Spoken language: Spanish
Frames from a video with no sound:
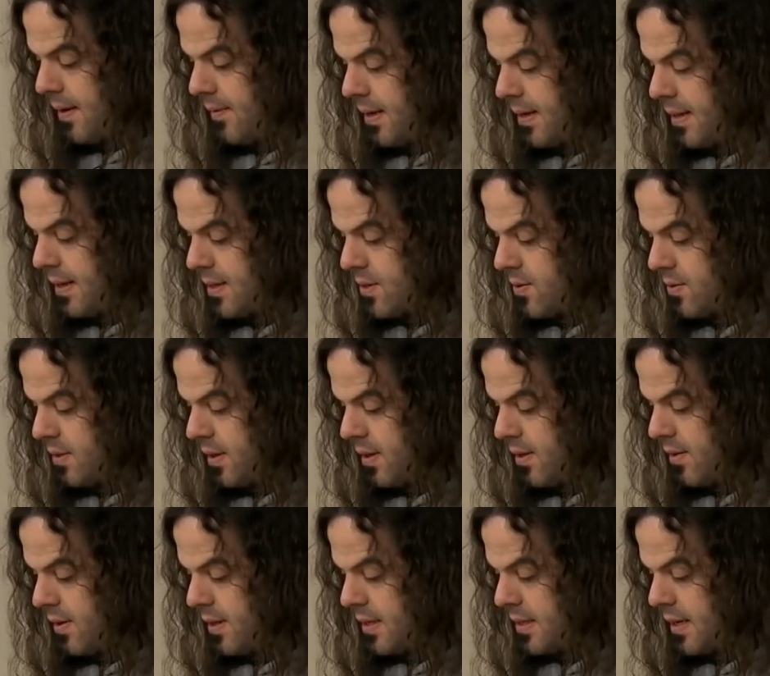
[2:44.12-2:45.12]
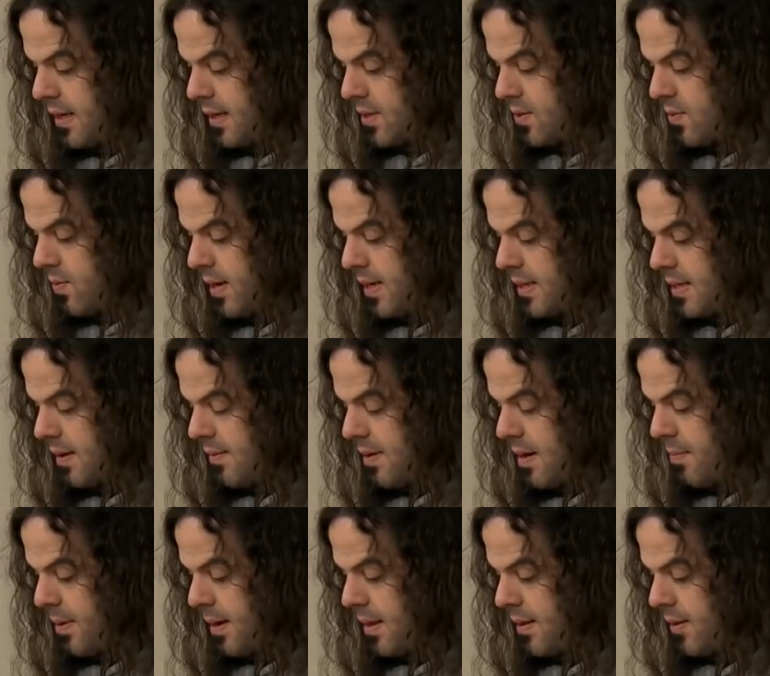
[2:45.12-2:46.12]
hablar de las condiciones en las cuales había
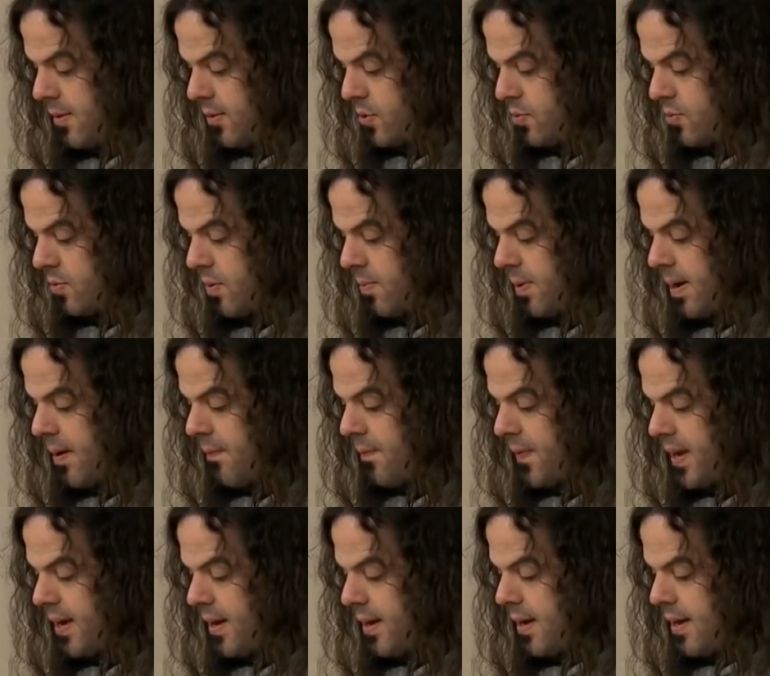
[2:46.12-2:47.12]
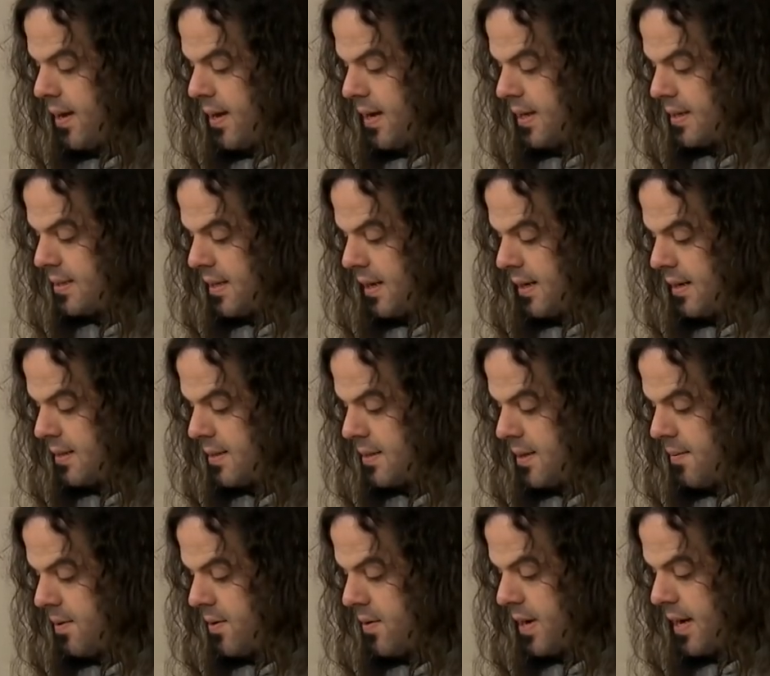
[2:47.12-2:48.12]
aparecido su obra, Stalin
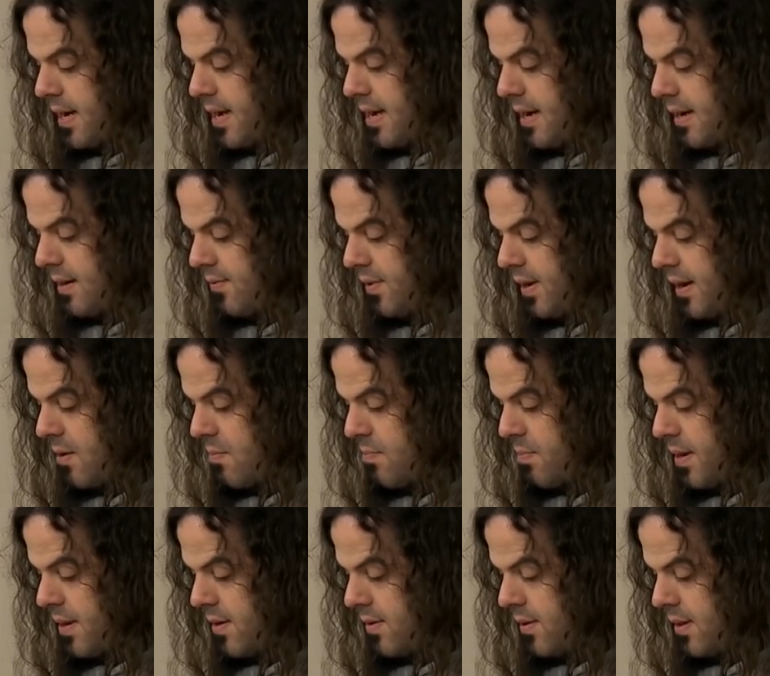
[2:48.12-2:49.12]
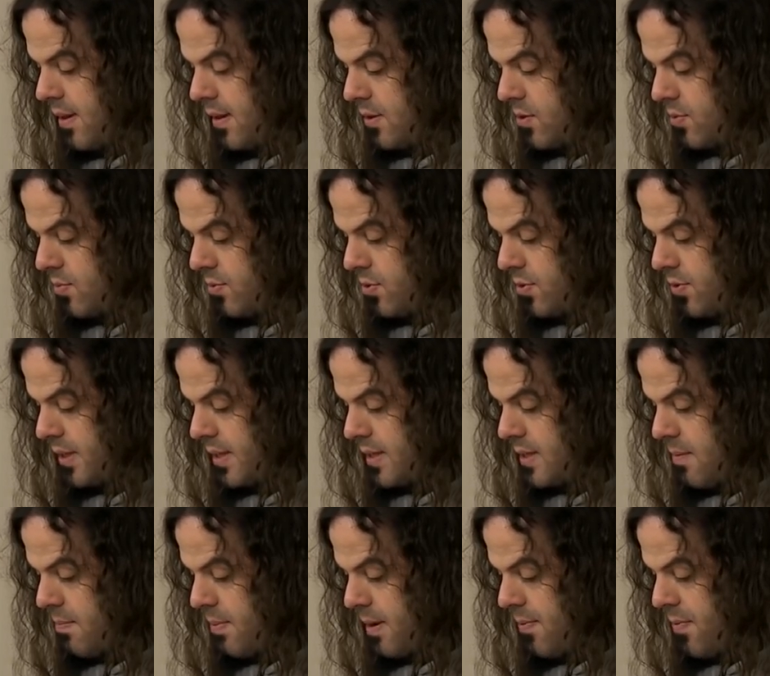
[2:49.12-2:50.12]
escribió que ella refleja un periodo de discusiones
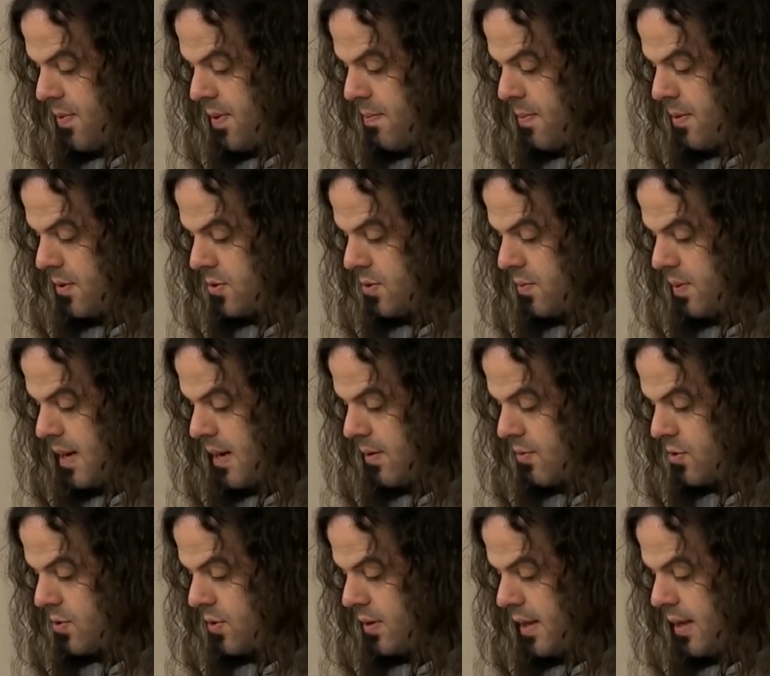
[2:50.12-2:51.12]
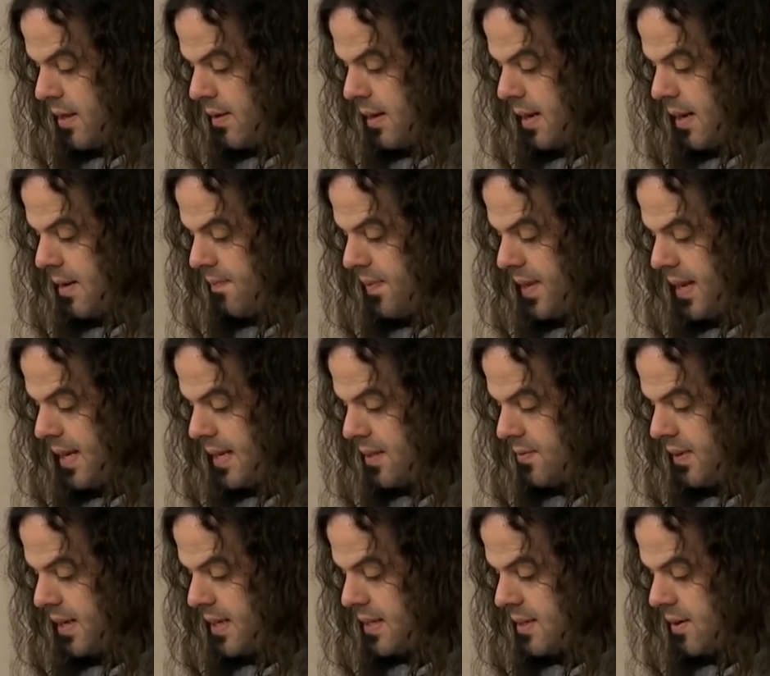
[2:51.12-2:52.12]
de principios sobre la cuestión nacional en las
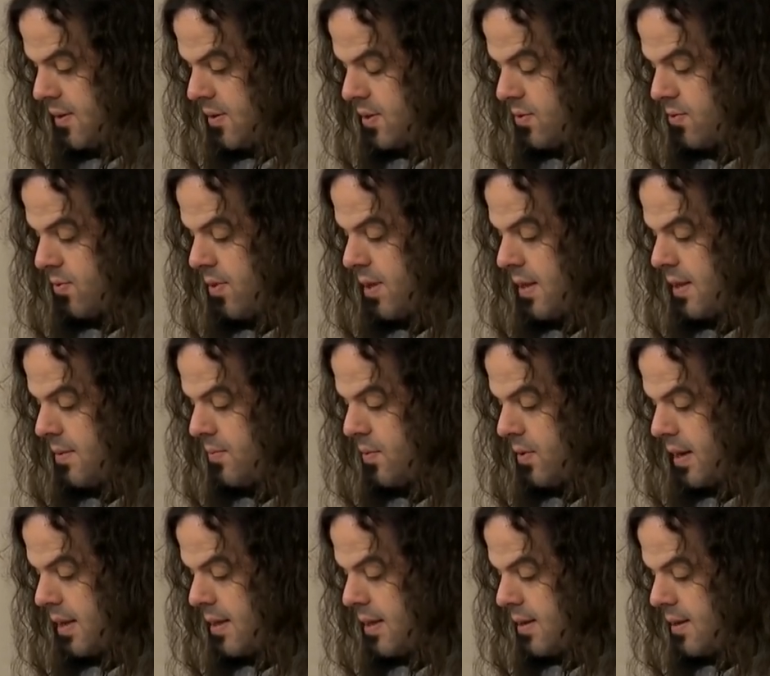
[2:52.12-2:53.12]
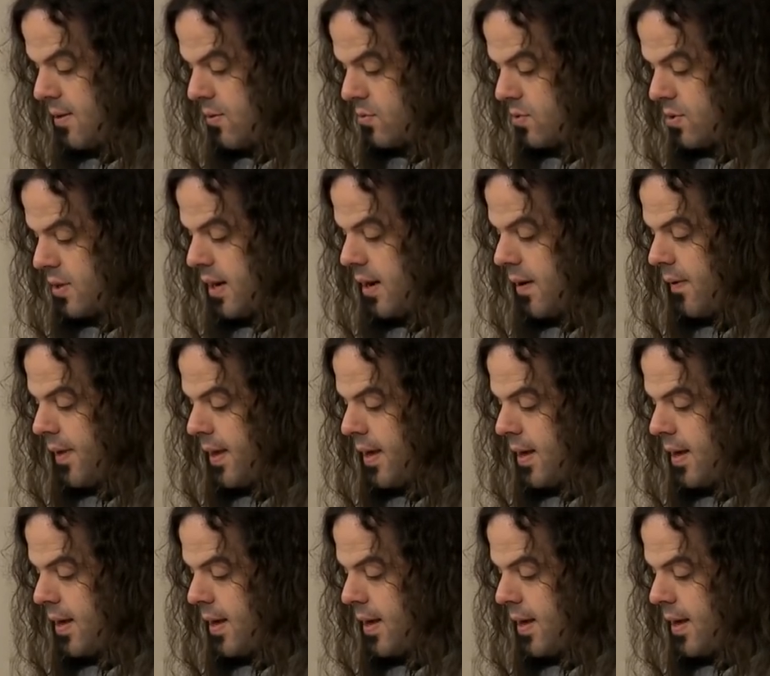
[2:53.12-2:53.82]
filas de la socialdemocracia de Rusia